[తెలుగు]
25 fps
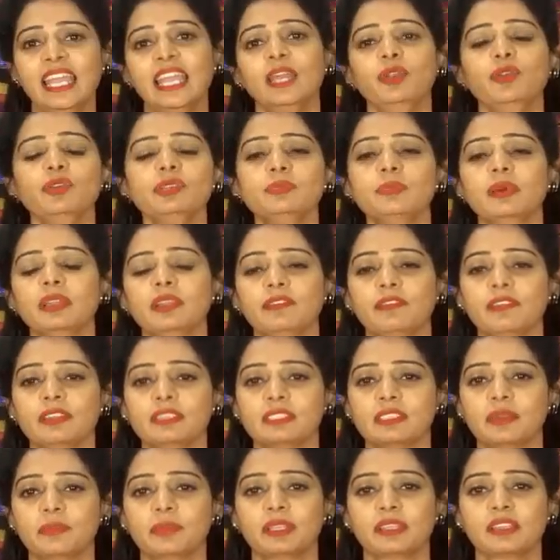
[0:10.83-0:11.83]
ఈరోజు మనం
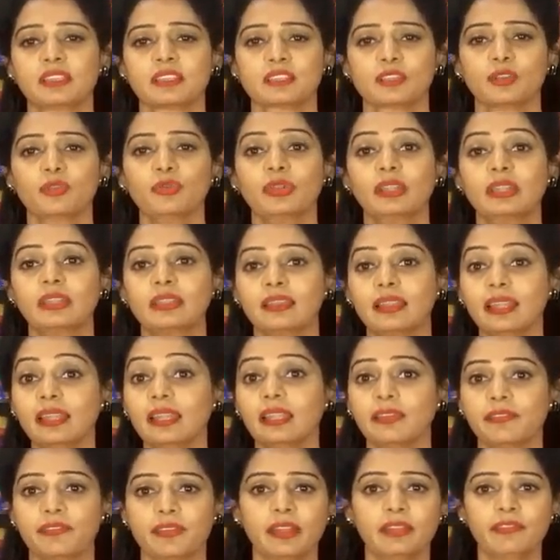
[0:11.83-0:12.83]
విజయ్ బ్రదర్స్లో త్రీ
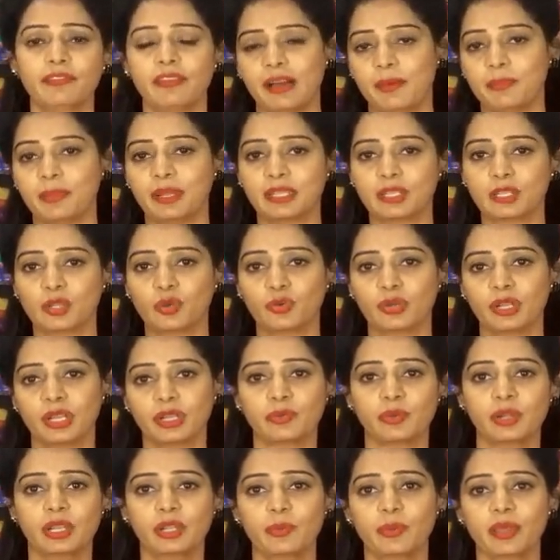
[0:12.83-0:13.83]
డిఫరెంట్ ఫ్యాబ్రిక్లో
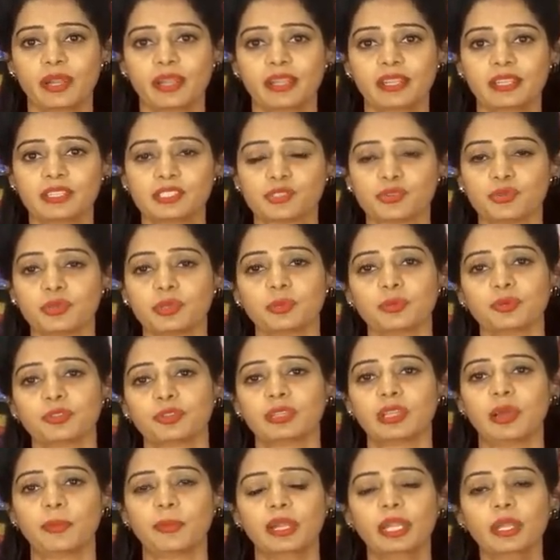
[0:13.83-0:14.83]
ఉన్నటువంటి వెరైటీస్
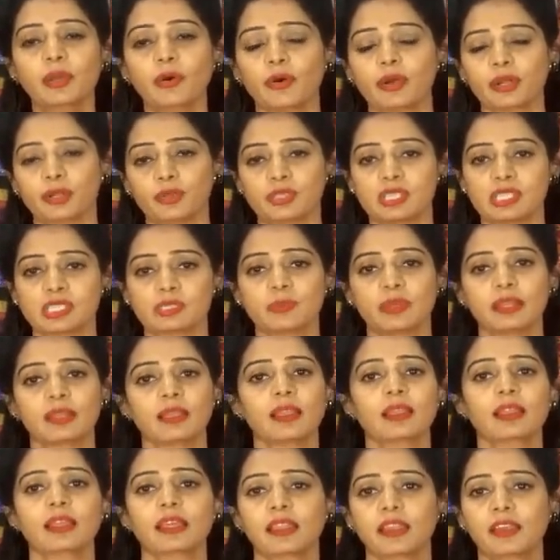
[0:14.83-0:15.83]
చూడబోతున్నామండి ఒకటి వచ్చేసి
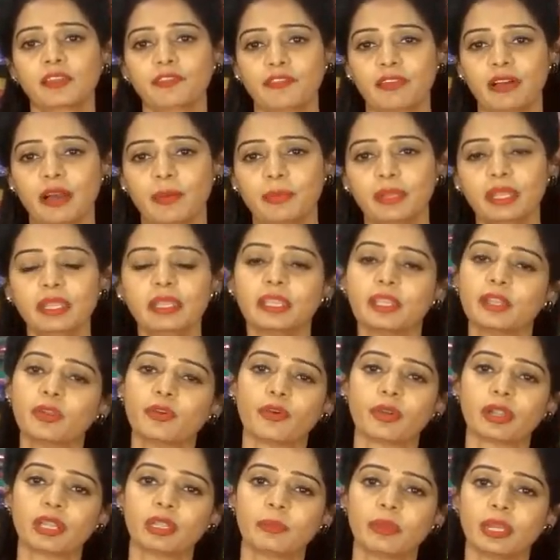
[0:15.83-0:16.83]
మనకి లెనిన్ ఫ్యాబ్రిక్
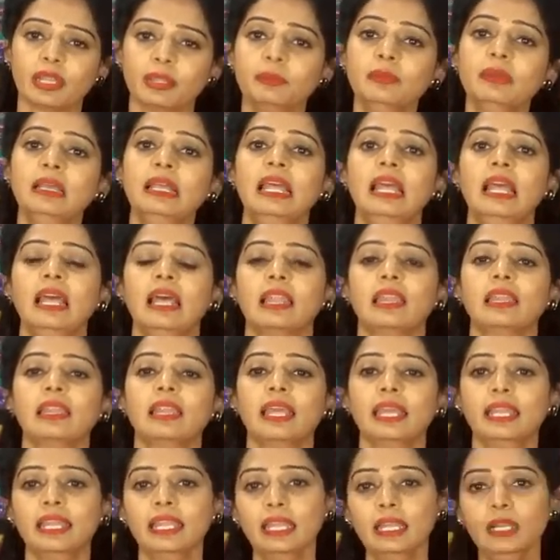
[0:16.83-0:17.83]
ఇంకొకటి మనం
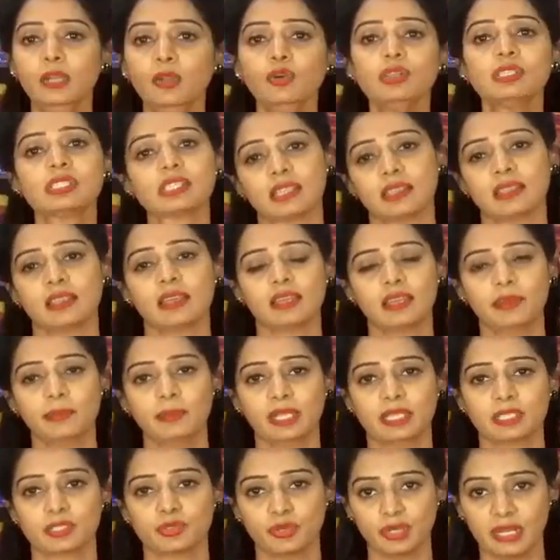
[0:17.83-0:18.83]
లెనిన్లో చందేరి
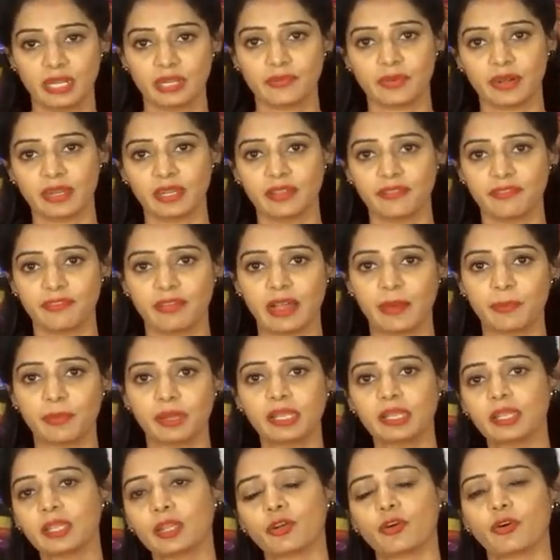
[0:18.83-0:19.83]
మిక్స్ ఉన్నటువంటి
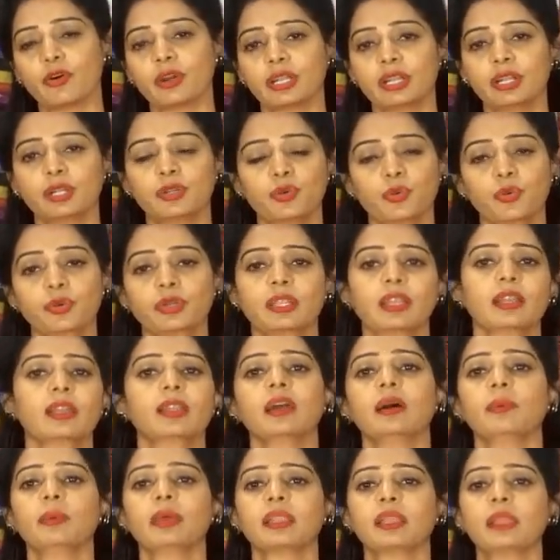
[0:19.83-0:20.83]
ఫ్యాబ్రిక్ ఇంకొకటి
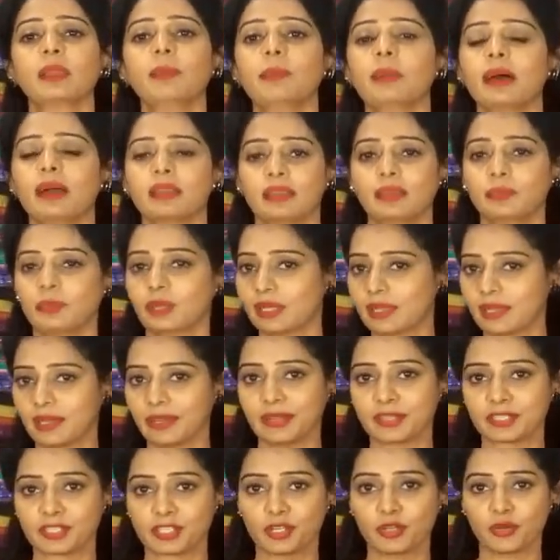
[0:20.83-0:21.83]
టోటల్గా మనకి పార్టీ వేర్
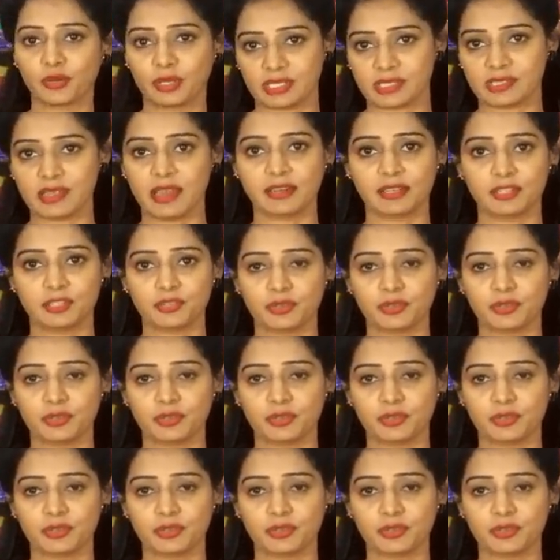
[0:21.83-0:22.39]
కలెక్షన్లో ఒకసారి